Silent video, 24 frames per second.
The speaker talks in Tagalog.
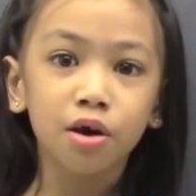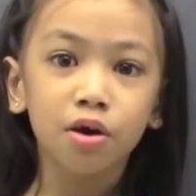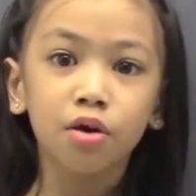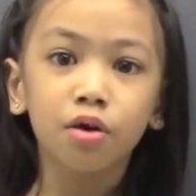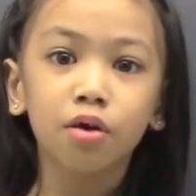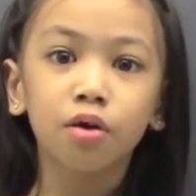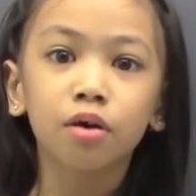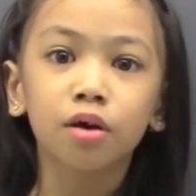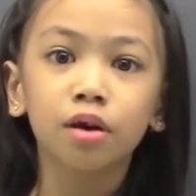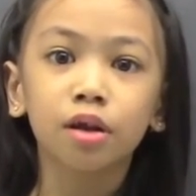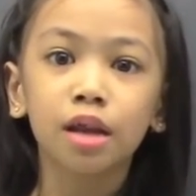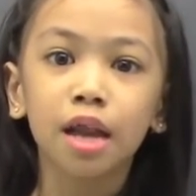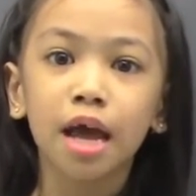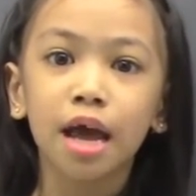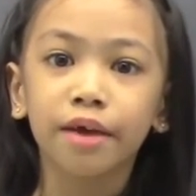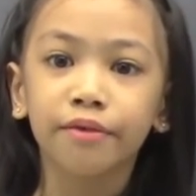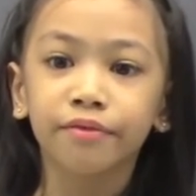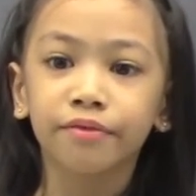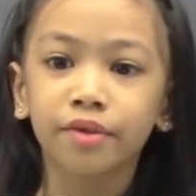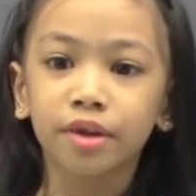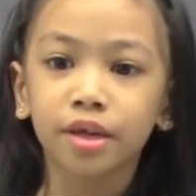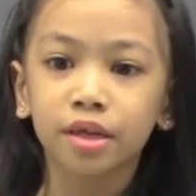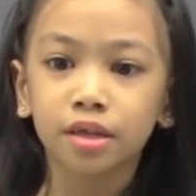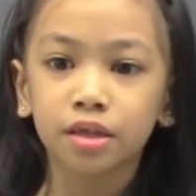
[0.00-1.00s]
Okay.
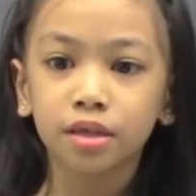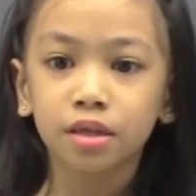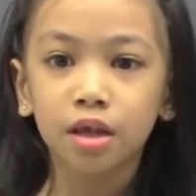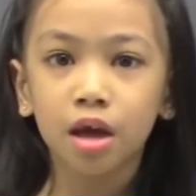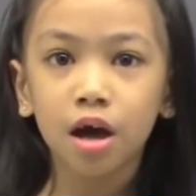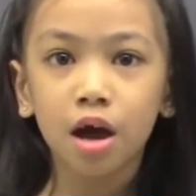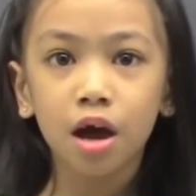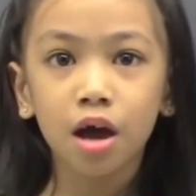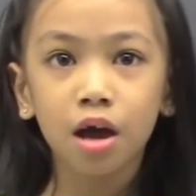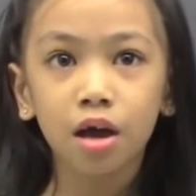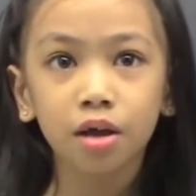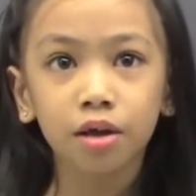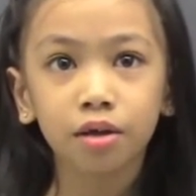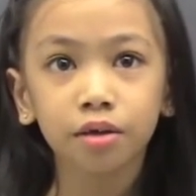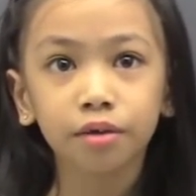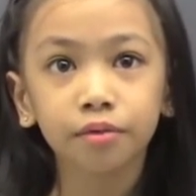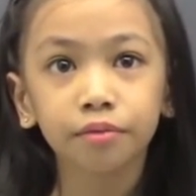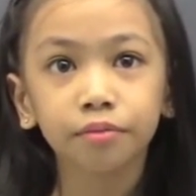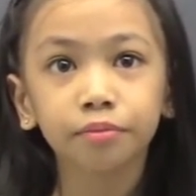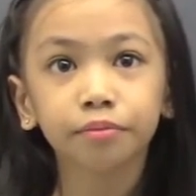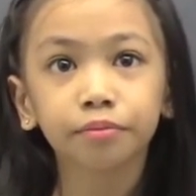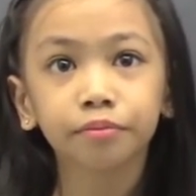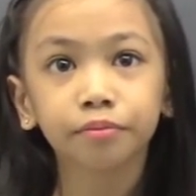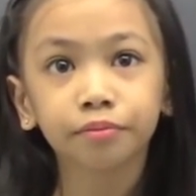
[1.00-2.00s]
Kunwari, eat ka
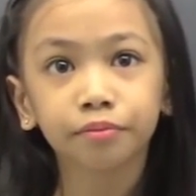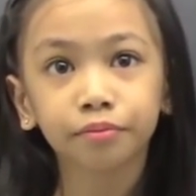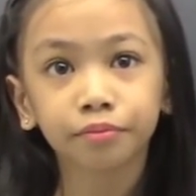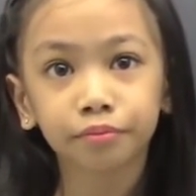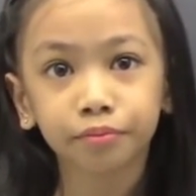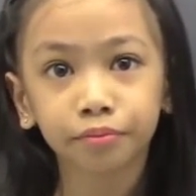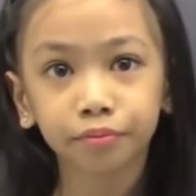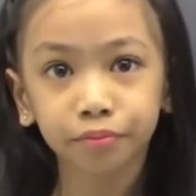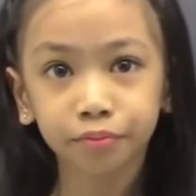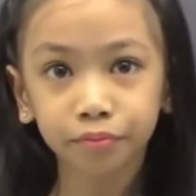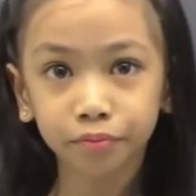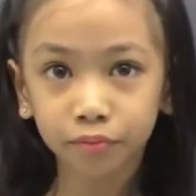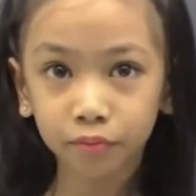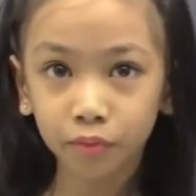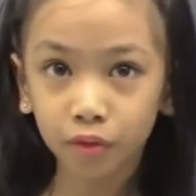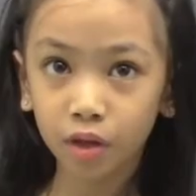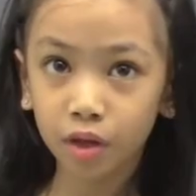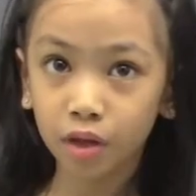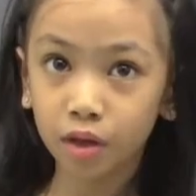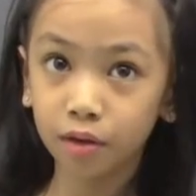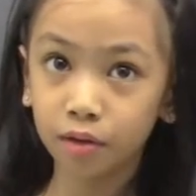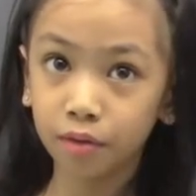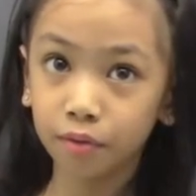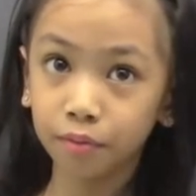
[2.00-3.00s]
ng burger.
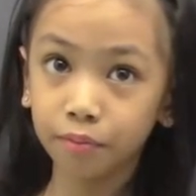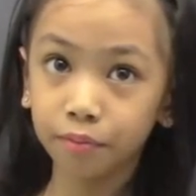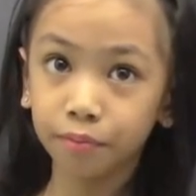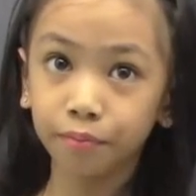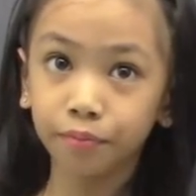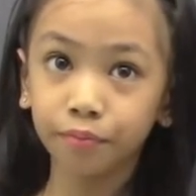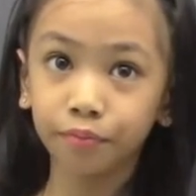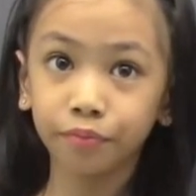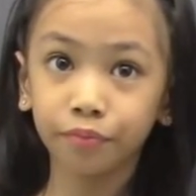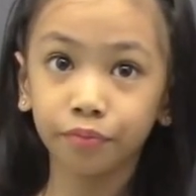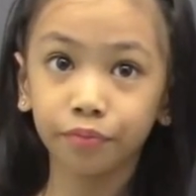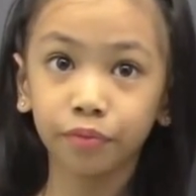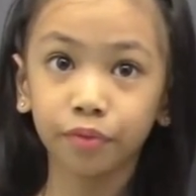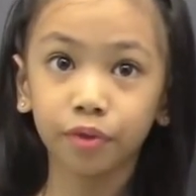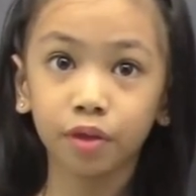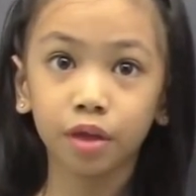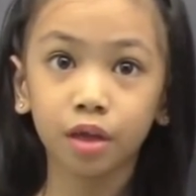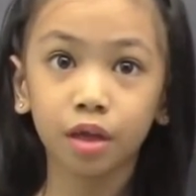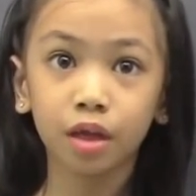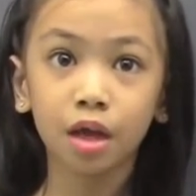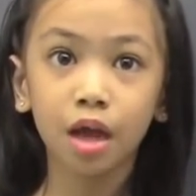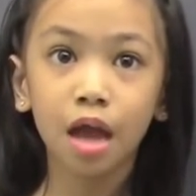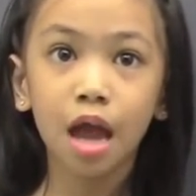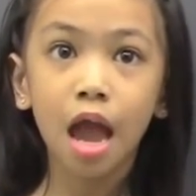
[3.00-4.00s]
Action.
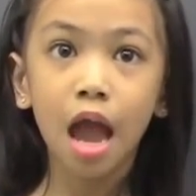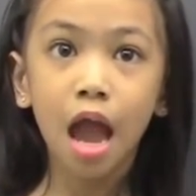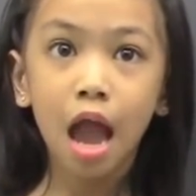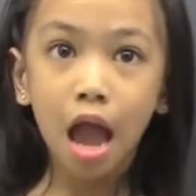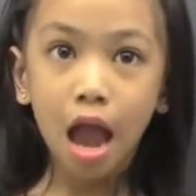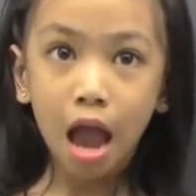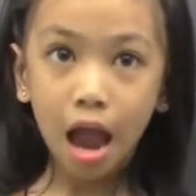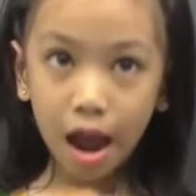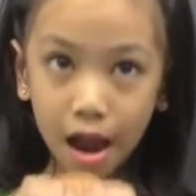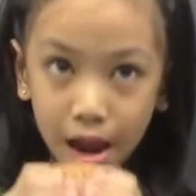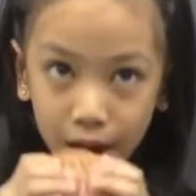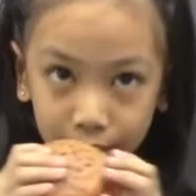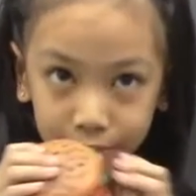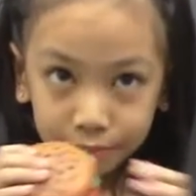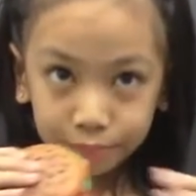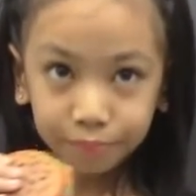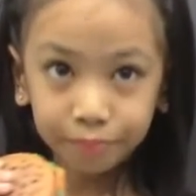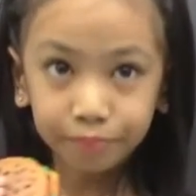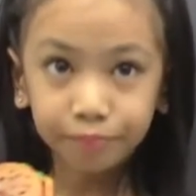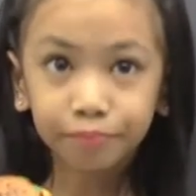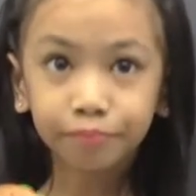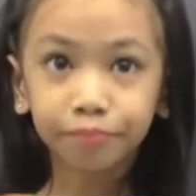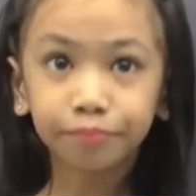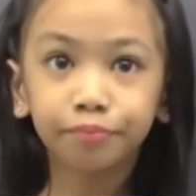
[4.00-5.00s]

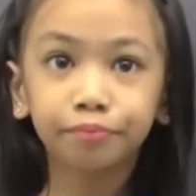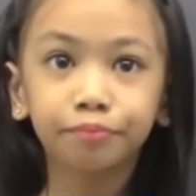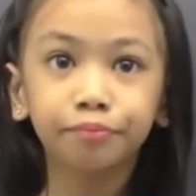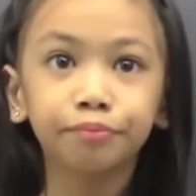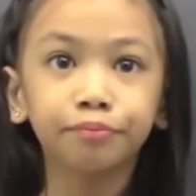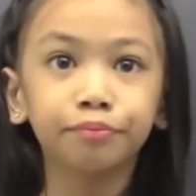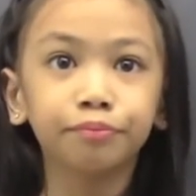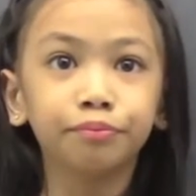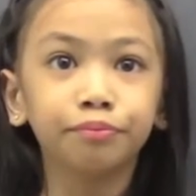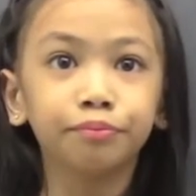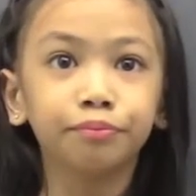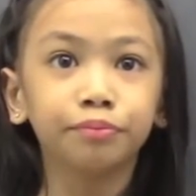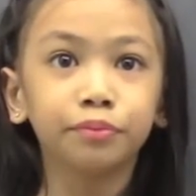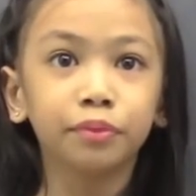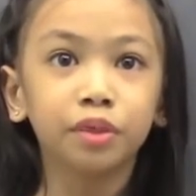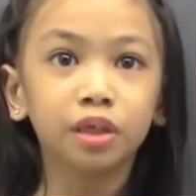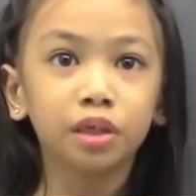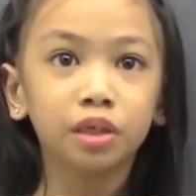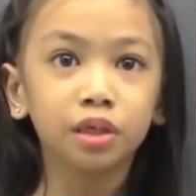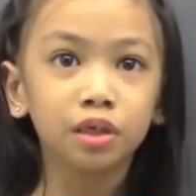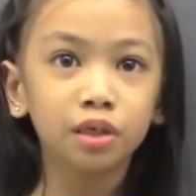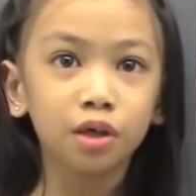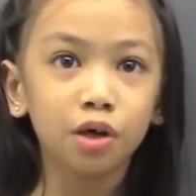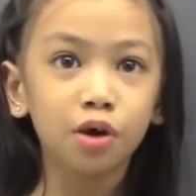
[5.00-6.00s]
Mmm. So
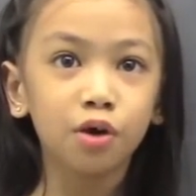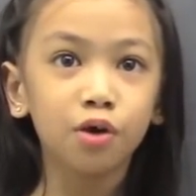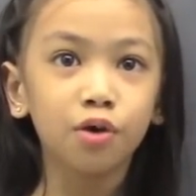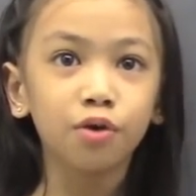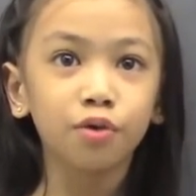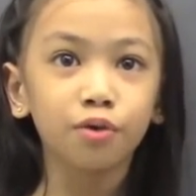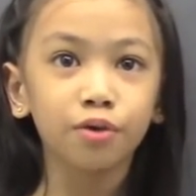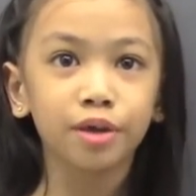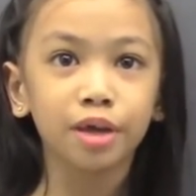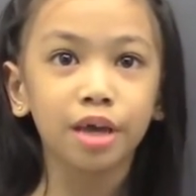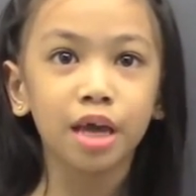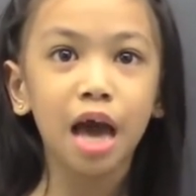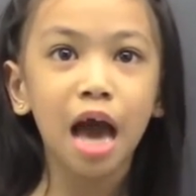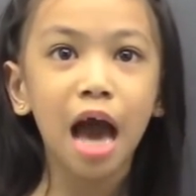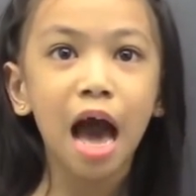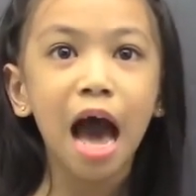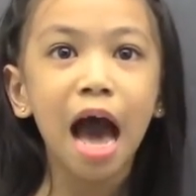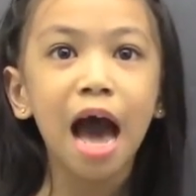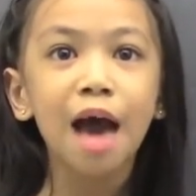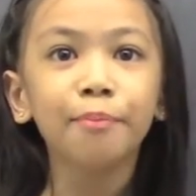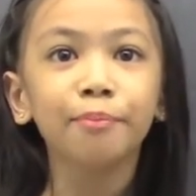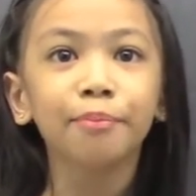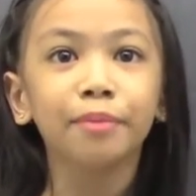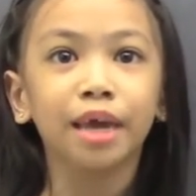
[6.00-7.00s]

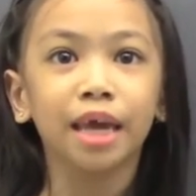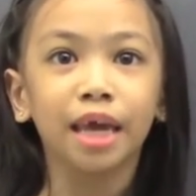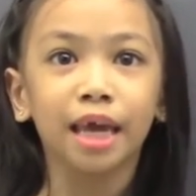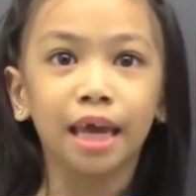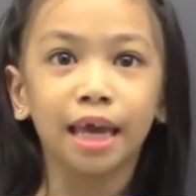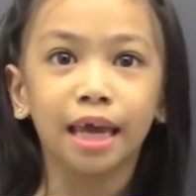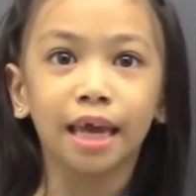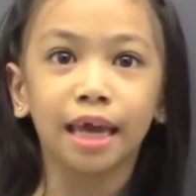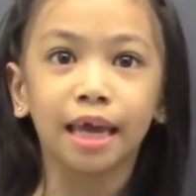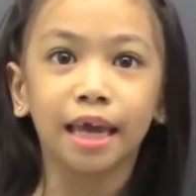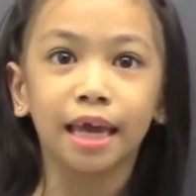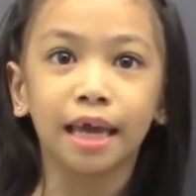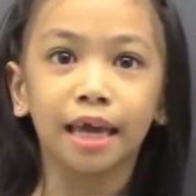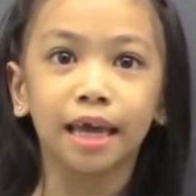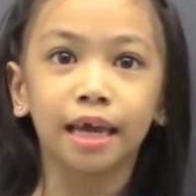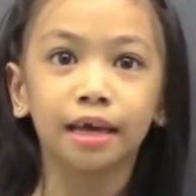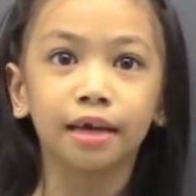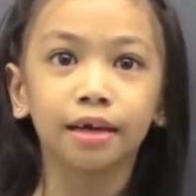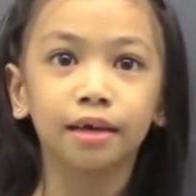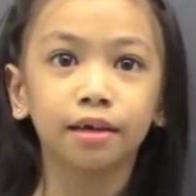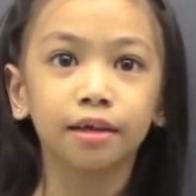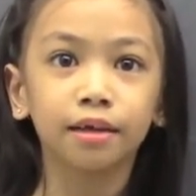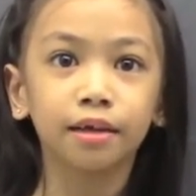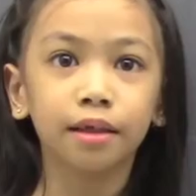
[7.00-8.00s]
yummy.
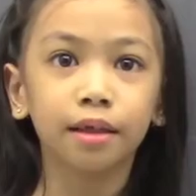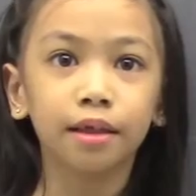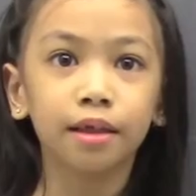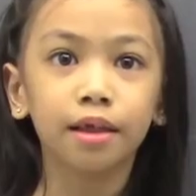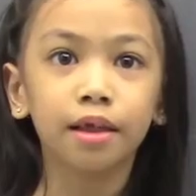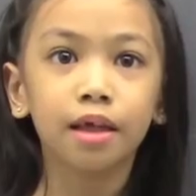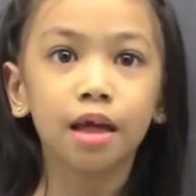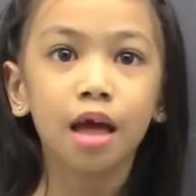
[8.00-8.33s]
Again.